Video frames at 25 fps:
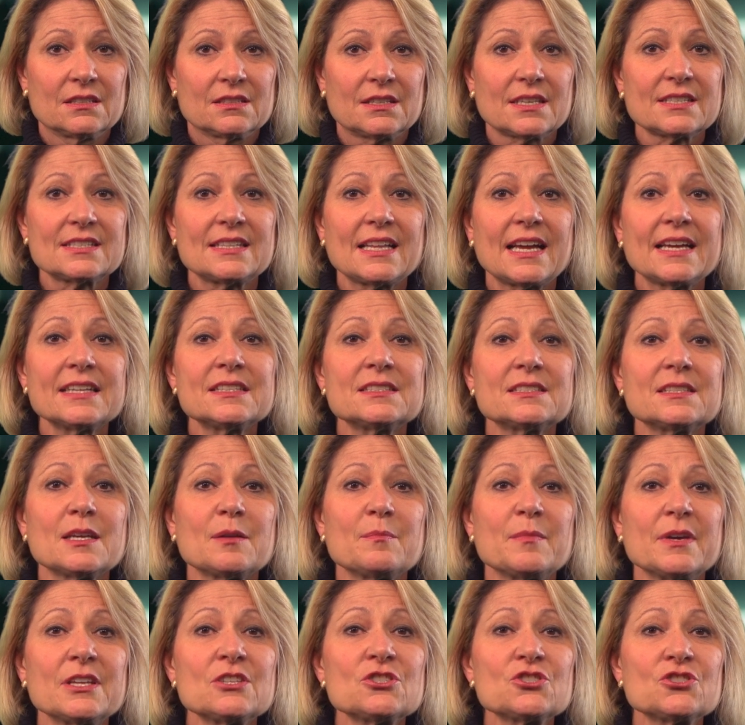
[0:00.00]
das Leid der
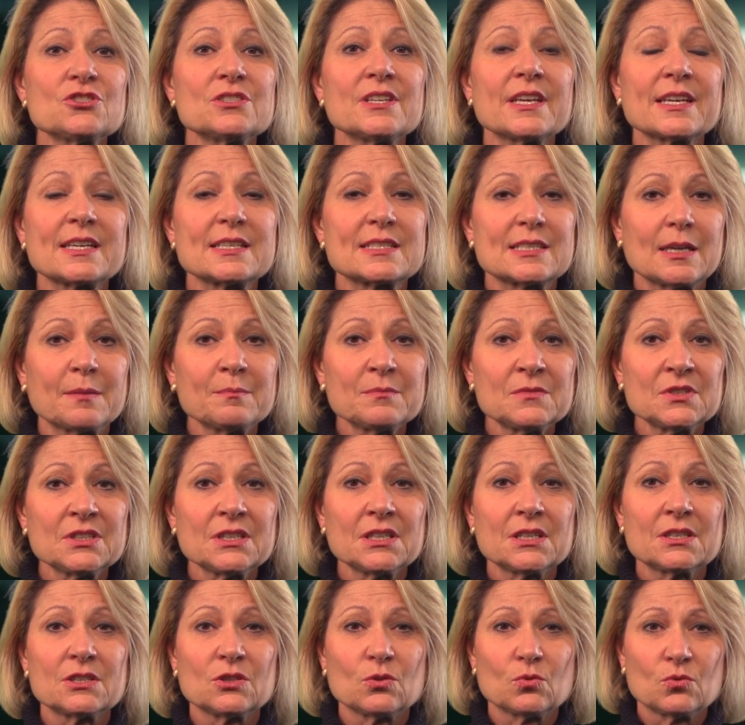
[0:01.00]
Menschen in der gesamten
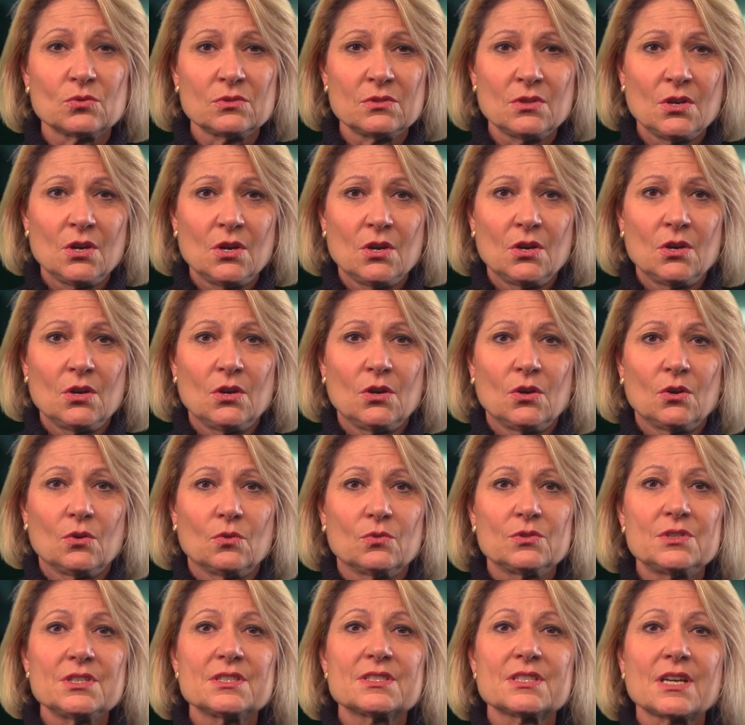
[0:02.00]
Region
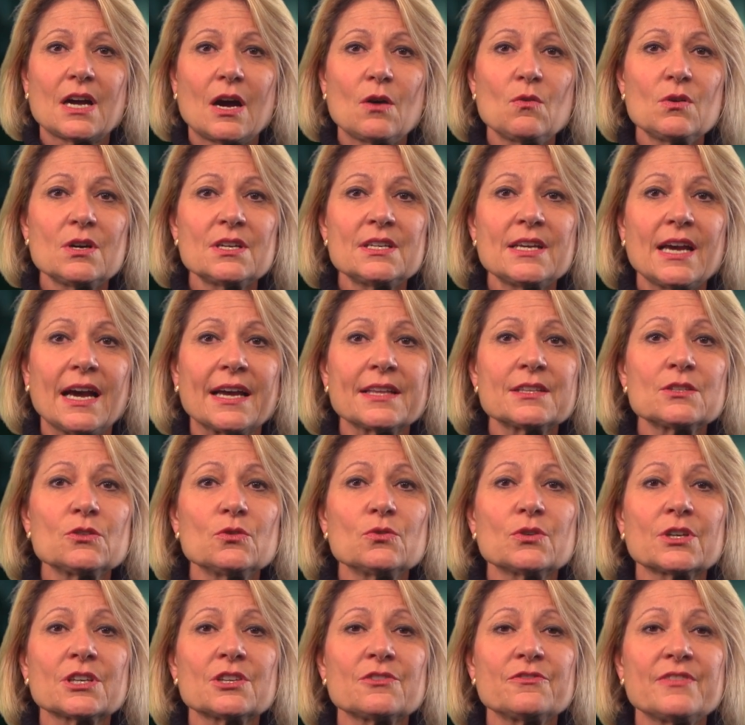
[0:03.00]
und die Trauer der
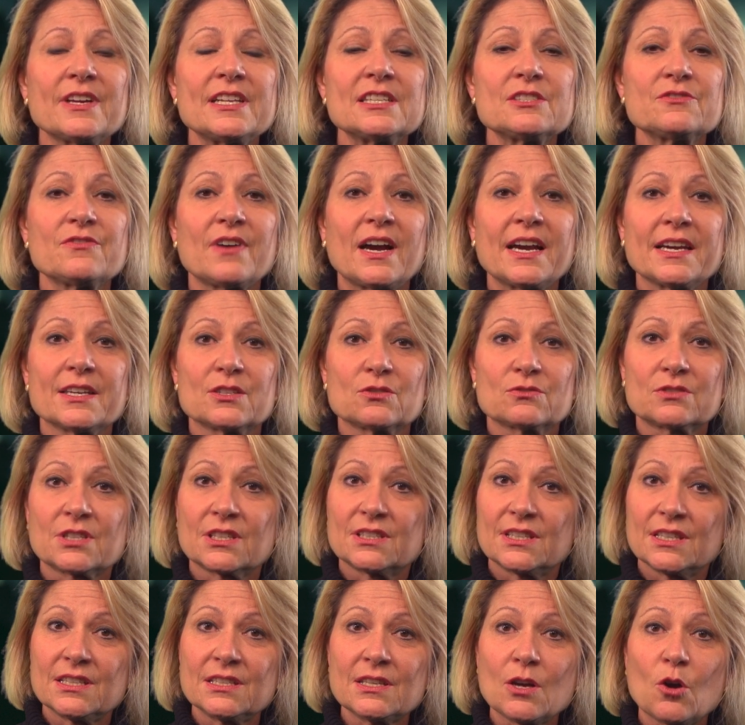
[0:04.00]
Angehörigen weltweit, unter
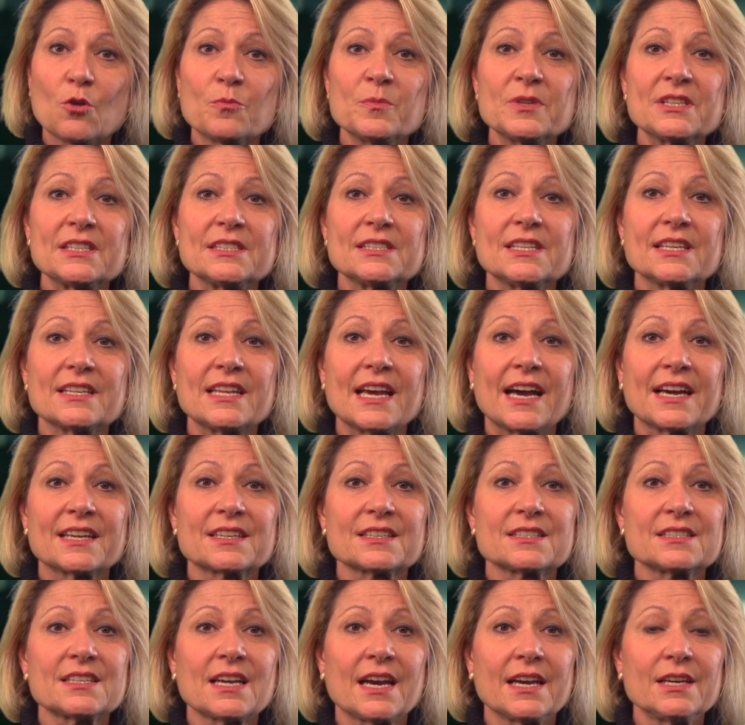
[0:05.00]
denen auch Mitglieder der
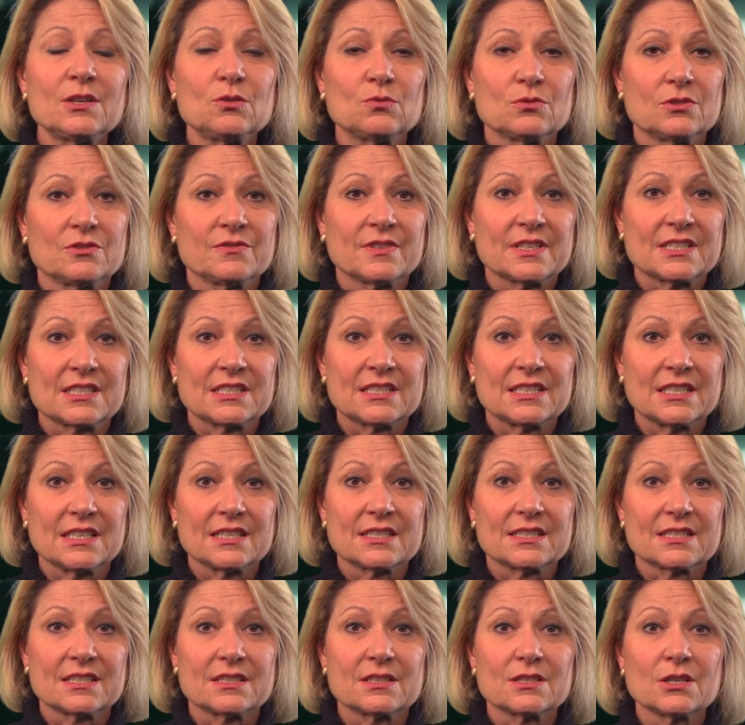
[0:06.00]

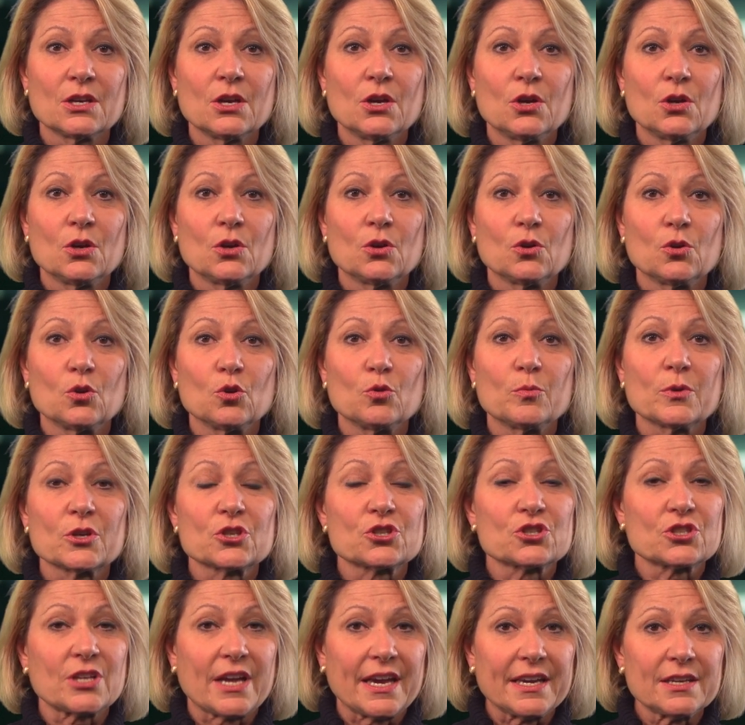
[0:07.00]
Heinrich-Heine-Universität sind,
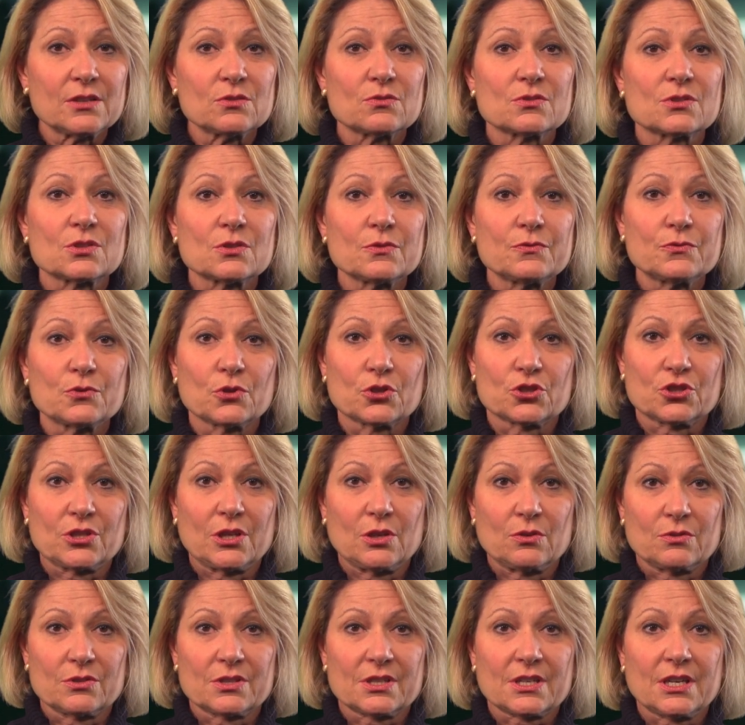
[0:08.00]
übersteigt unsere
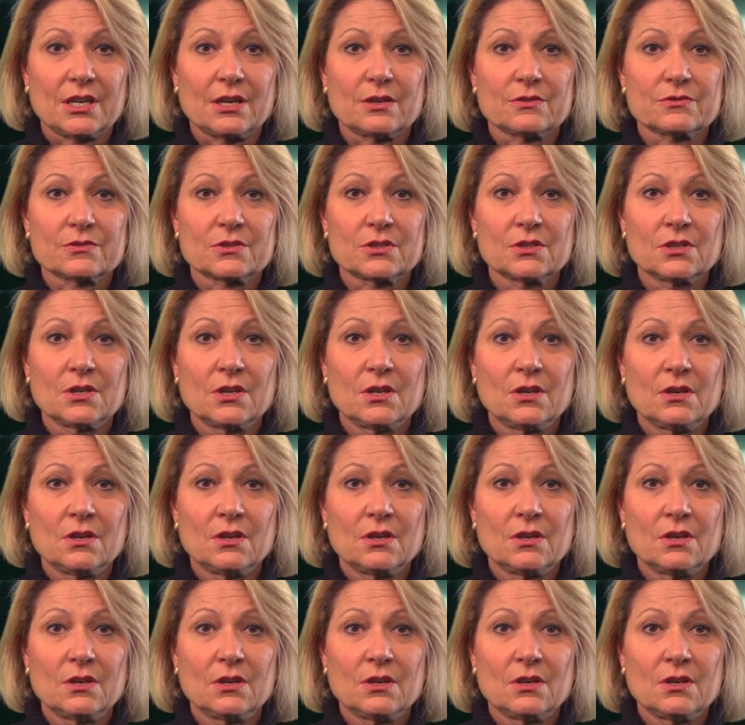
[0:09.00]
Vorstellungskraft.